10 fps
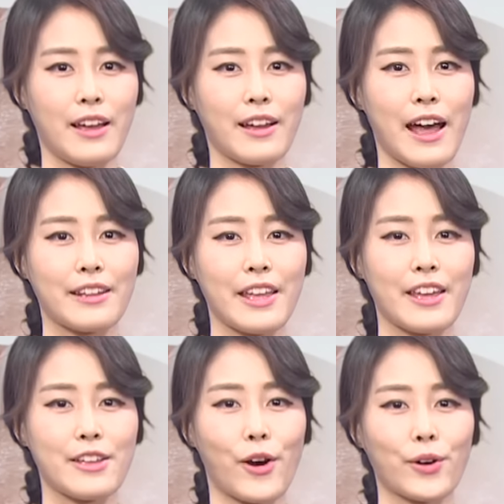
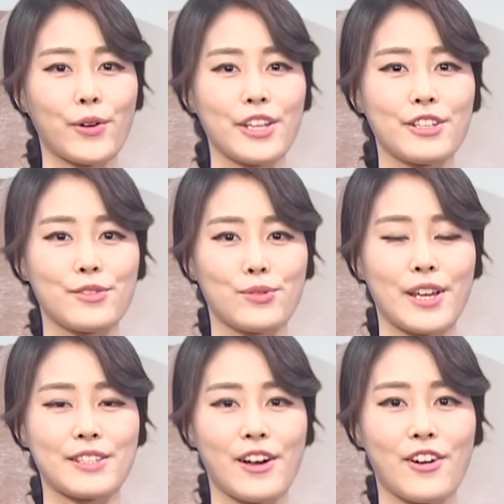간의 여러 기능
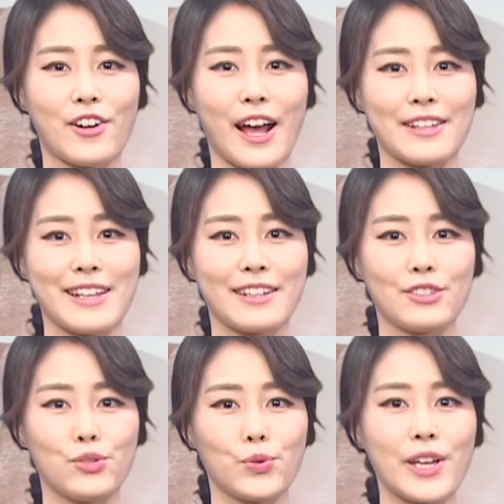중에서 가장
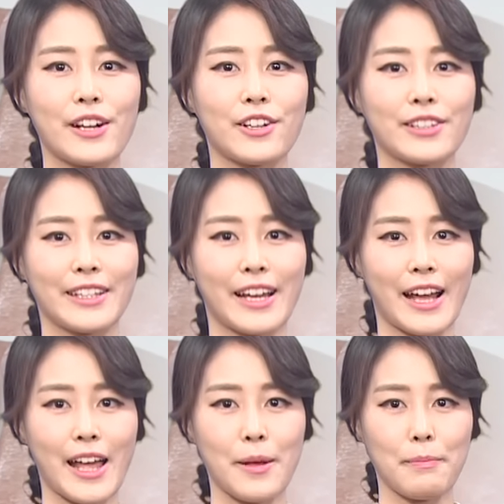중요한 것
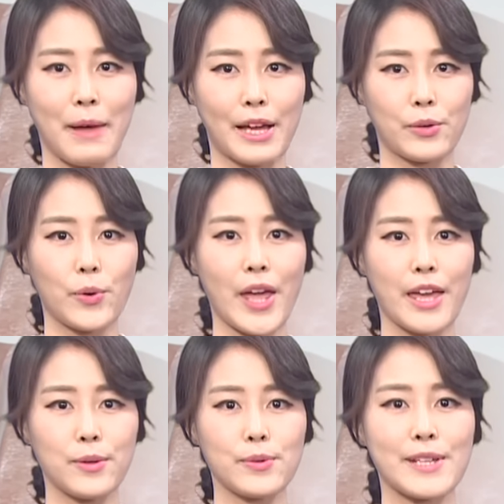하나가 바로
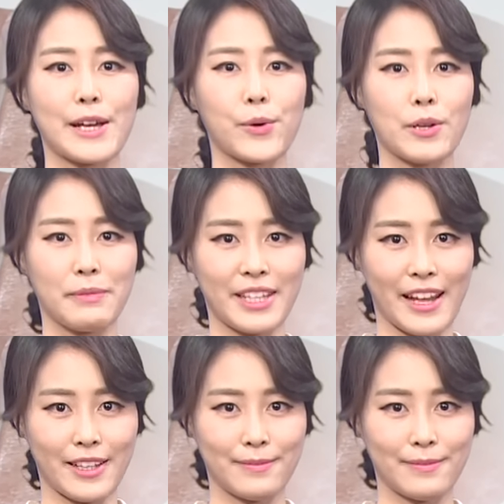해독 작용입니다.